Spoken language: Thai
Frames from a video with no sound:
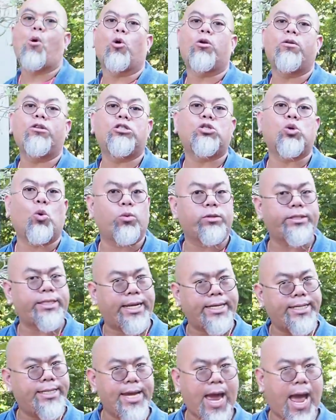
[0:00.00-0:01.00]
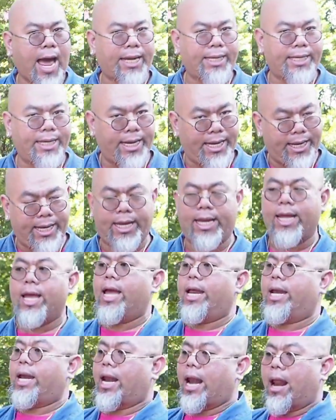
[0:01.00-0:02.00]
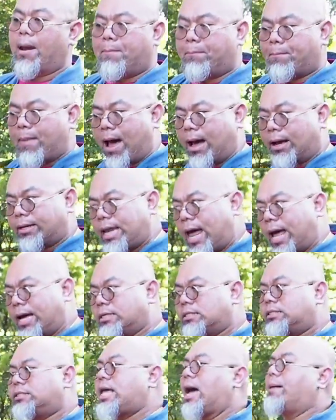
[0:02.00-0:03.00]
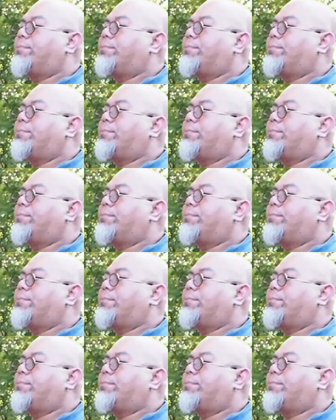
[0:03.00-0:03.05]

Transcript: ผลส่งสัญญาณดีดังนั้นปากทางท